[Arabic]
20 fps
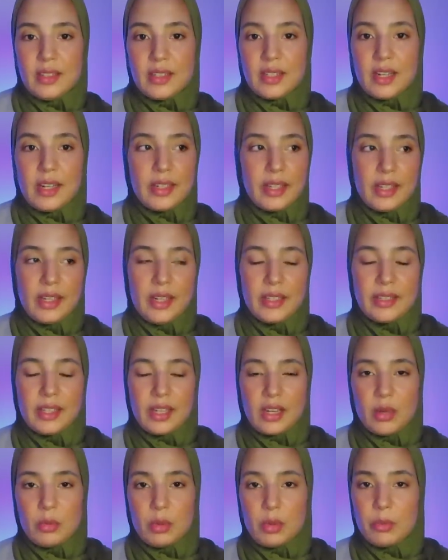راني غير
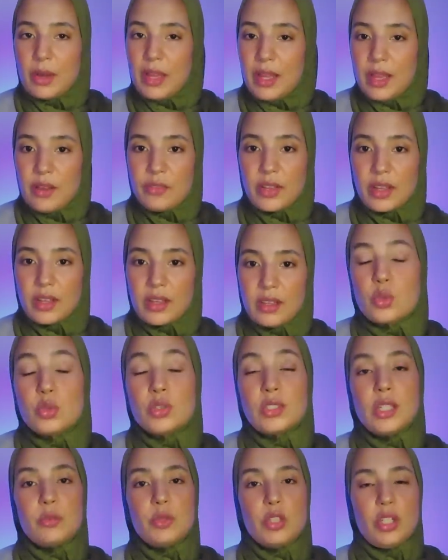حداك ماما عافاك
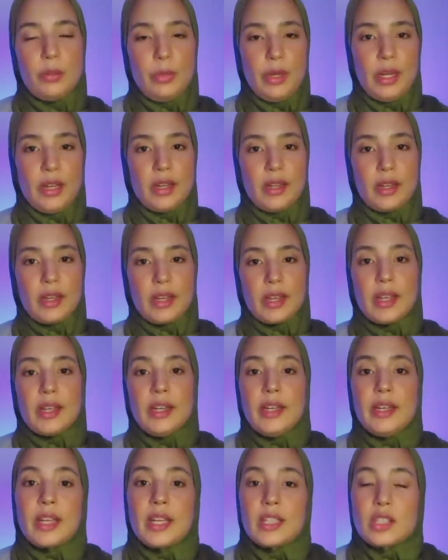كنت نمشي معاه غير
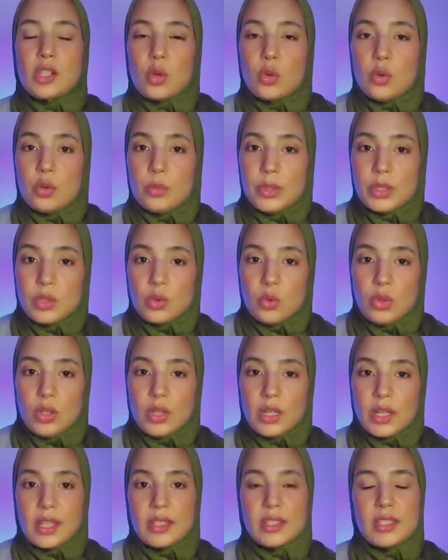حنا كندخلوا لبيتو
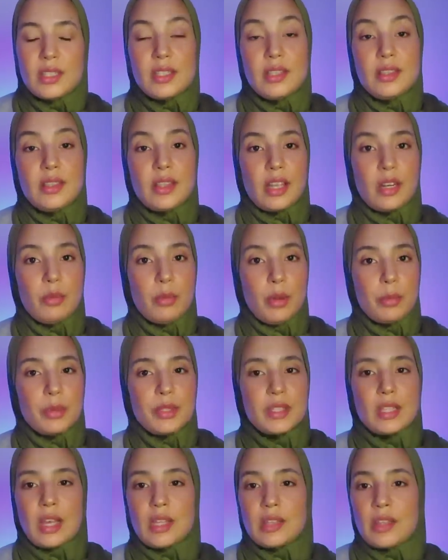كان تيسد داك الباب
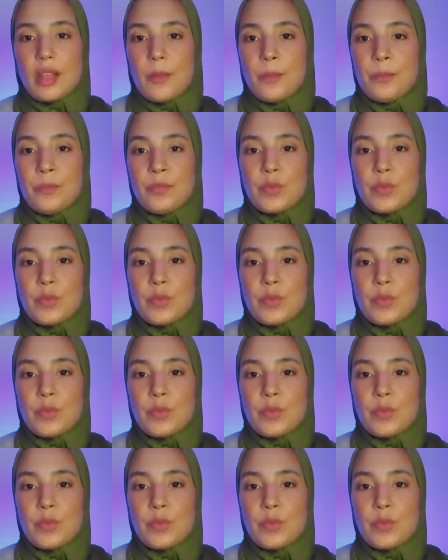الساقطه